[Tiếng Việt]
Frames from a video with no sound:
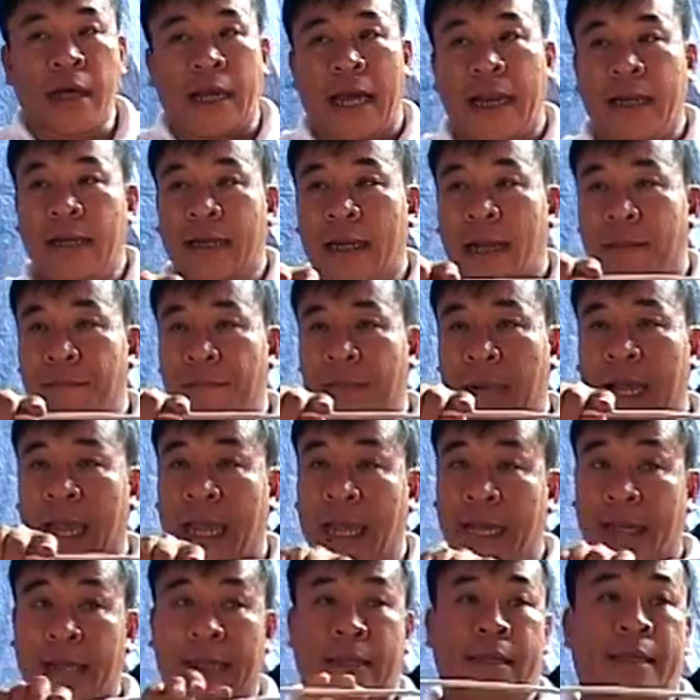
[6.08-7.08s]
cành nằm
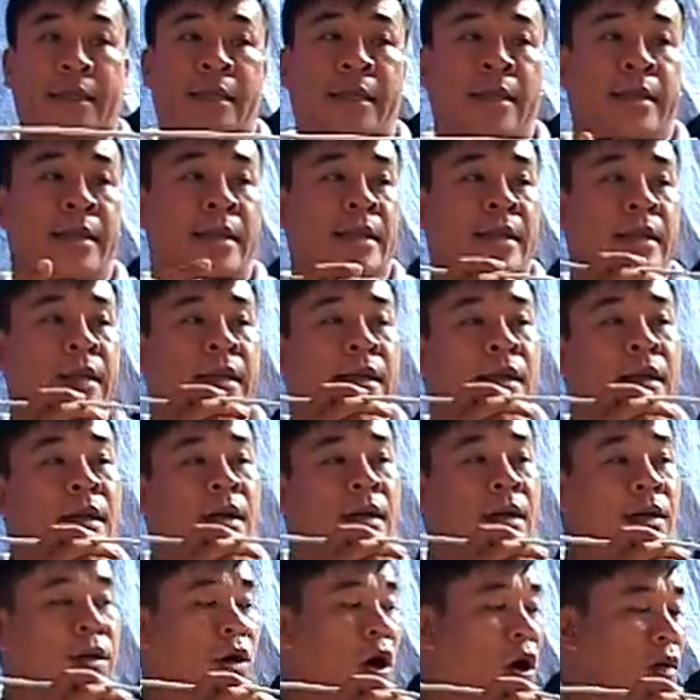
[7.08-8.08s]
ngang
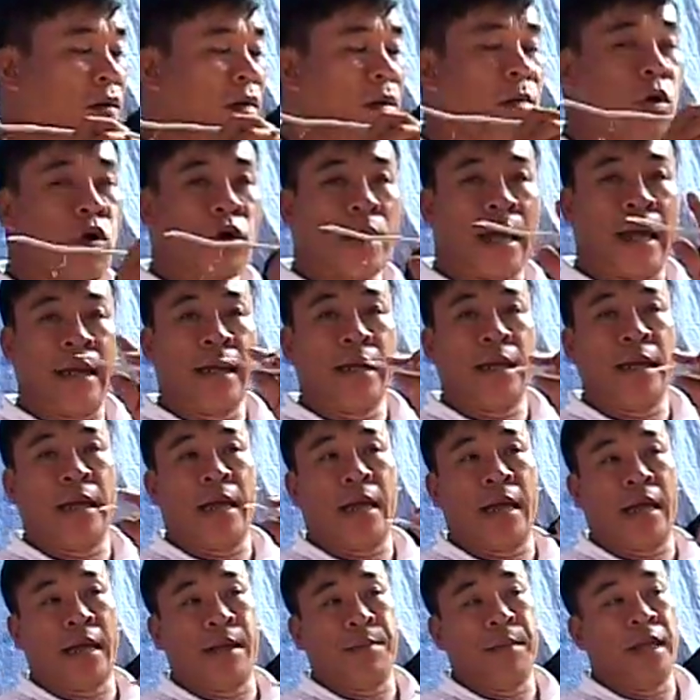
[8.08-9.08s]
Đối với một cành
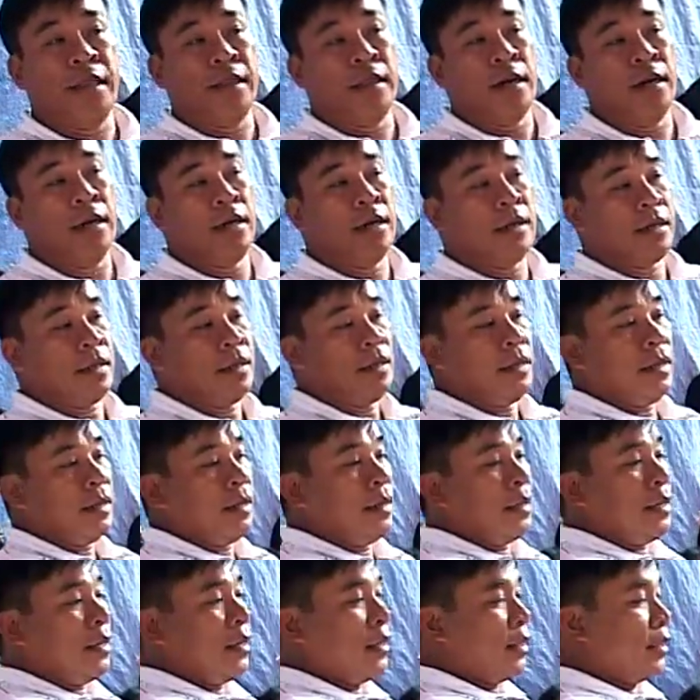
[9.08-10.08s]
à, bình thường
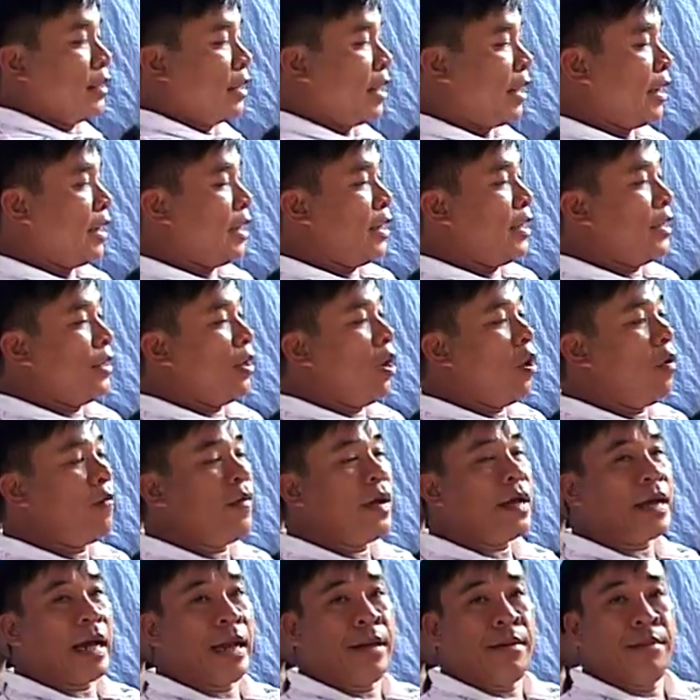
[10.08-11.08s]
Thì đối với
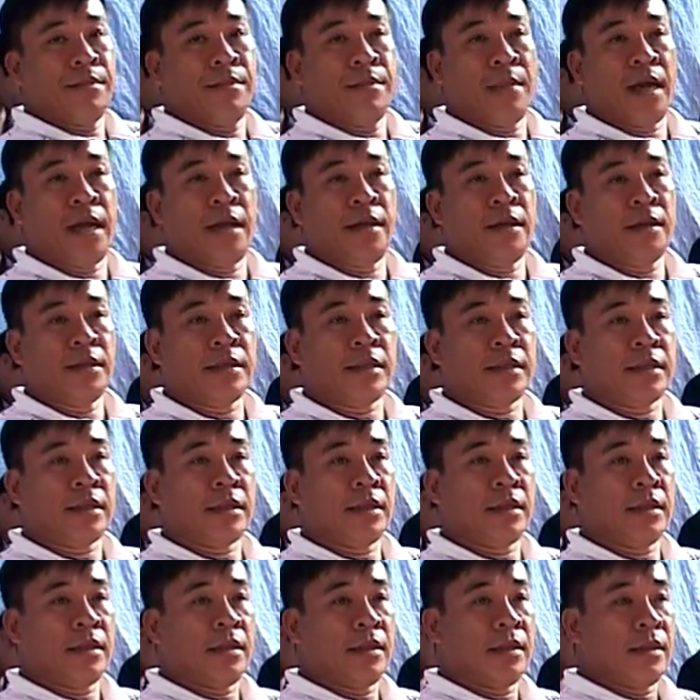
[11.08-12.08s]
cành bên
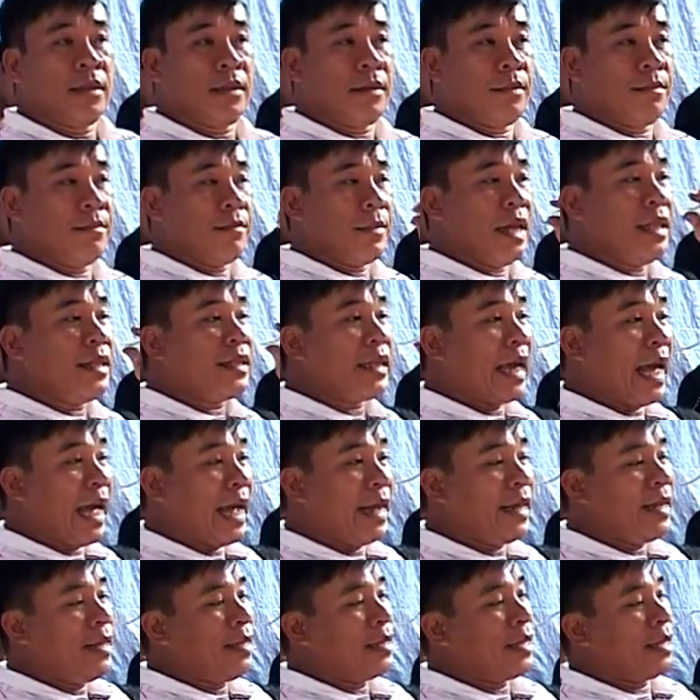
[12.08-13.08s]
bên
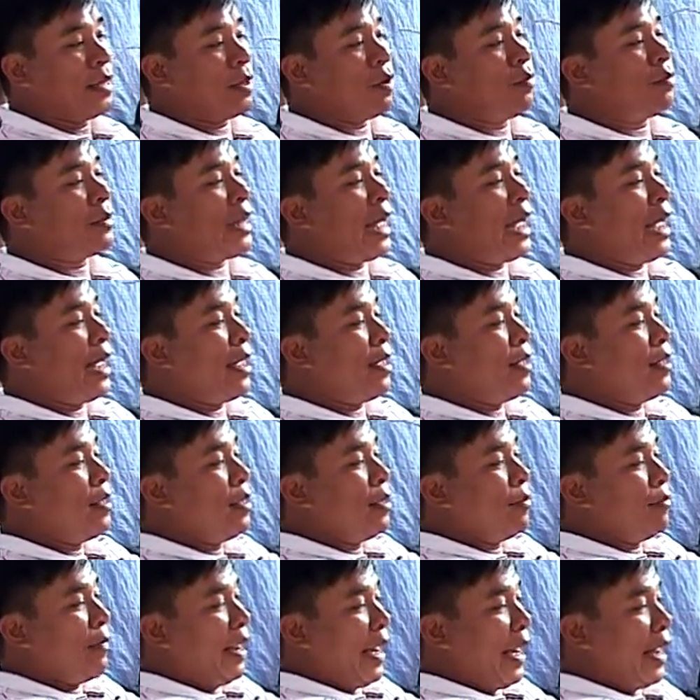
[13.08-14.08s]
trái Thì chúng ta
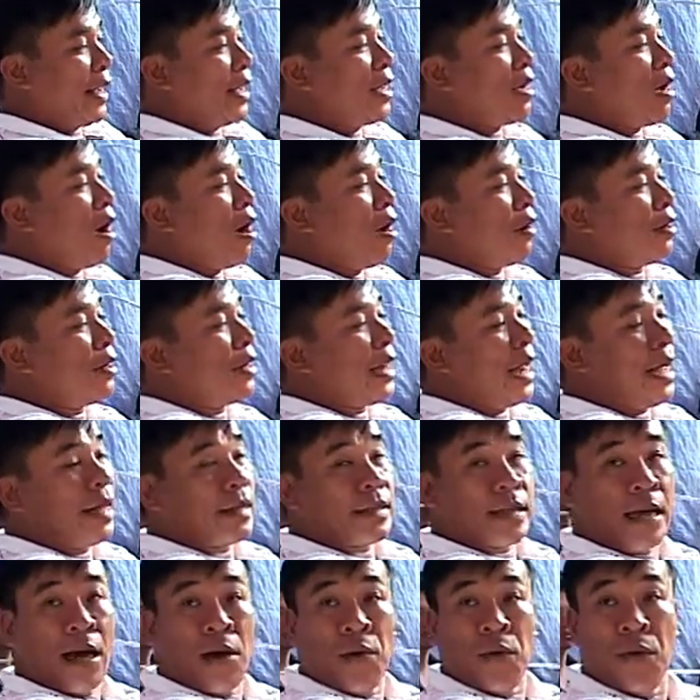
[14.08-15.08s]
bẻ cái co nó ra đằng
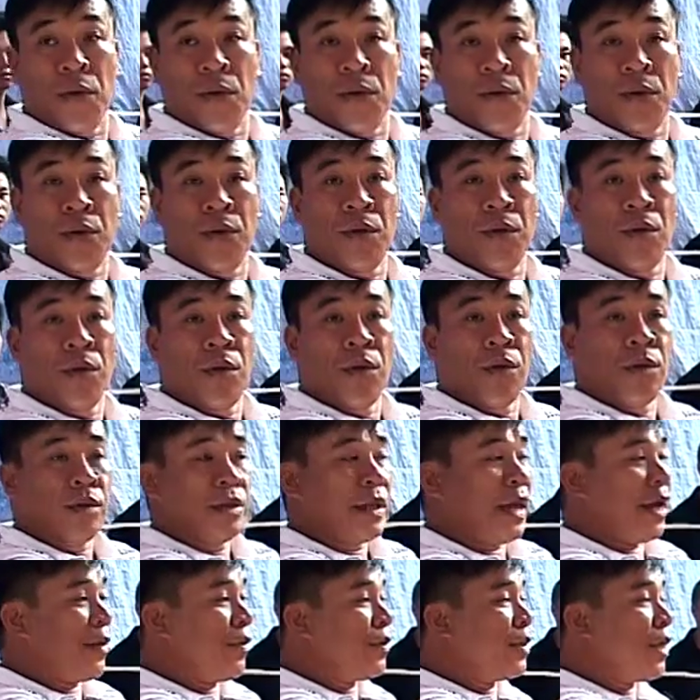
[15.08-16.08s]
sau
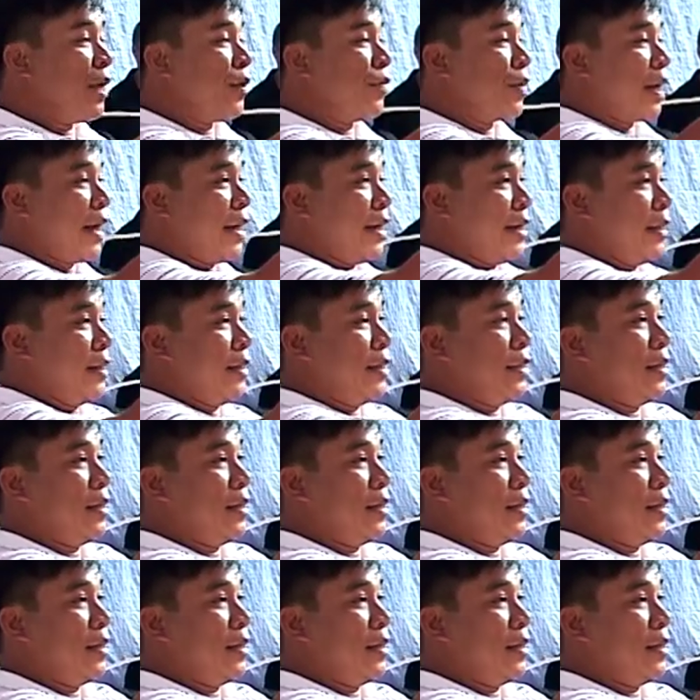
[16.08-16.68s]
Theo cái chiều này